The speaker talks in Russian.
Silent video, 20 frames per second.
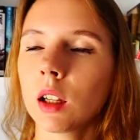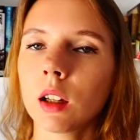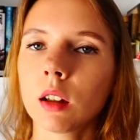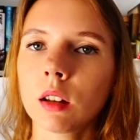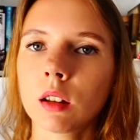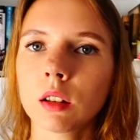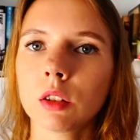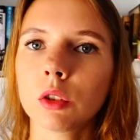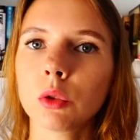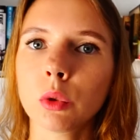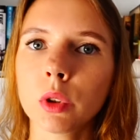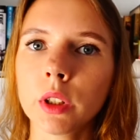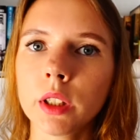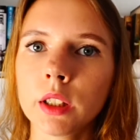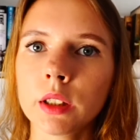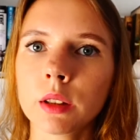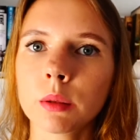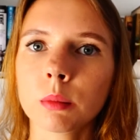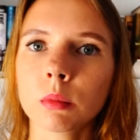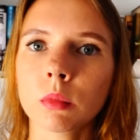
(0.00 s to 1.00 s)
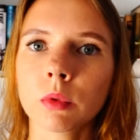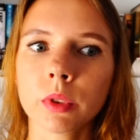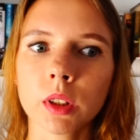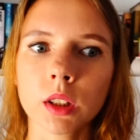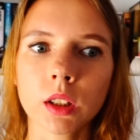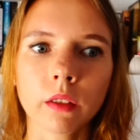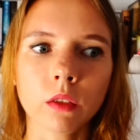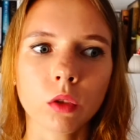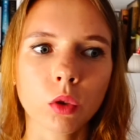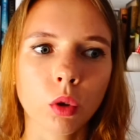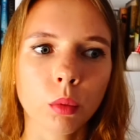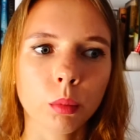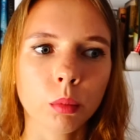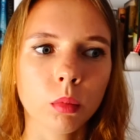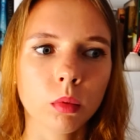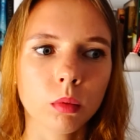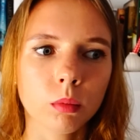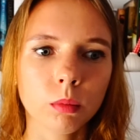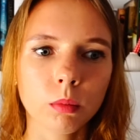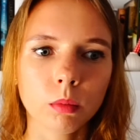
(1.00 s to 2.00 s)
Э, туризм в
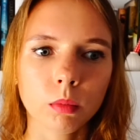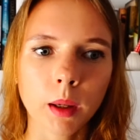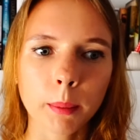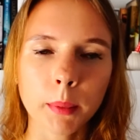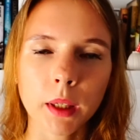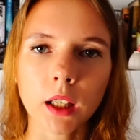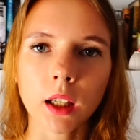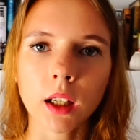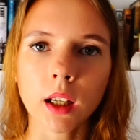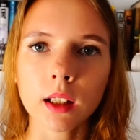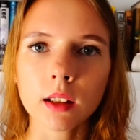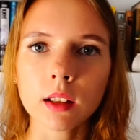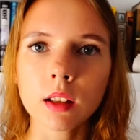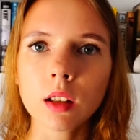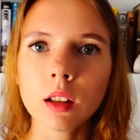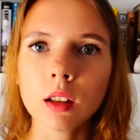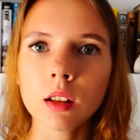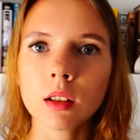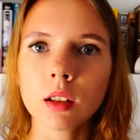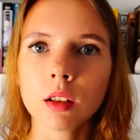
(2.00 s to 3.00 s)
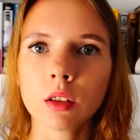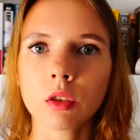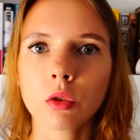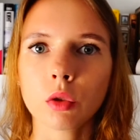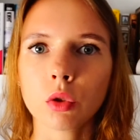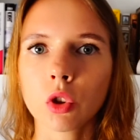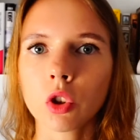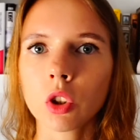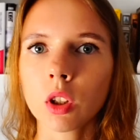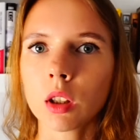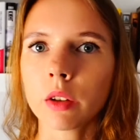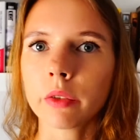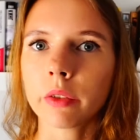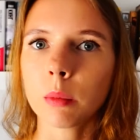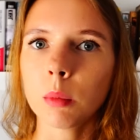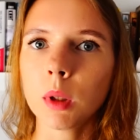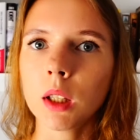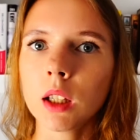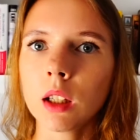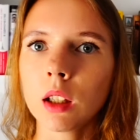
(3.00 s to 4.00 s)
основном американский, Соединенных Штатов
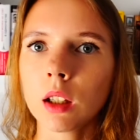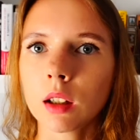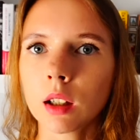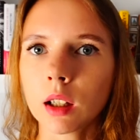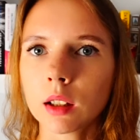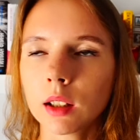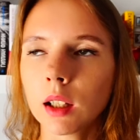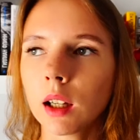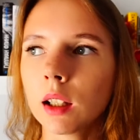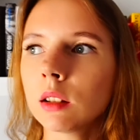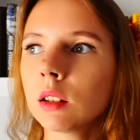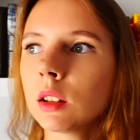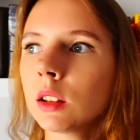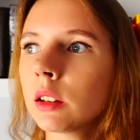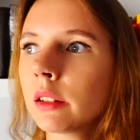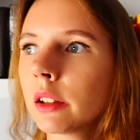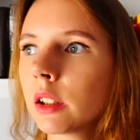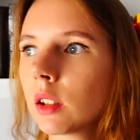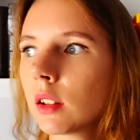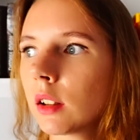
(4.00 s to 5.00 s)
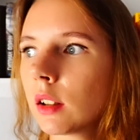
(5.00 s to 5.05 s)
Америки, Канады –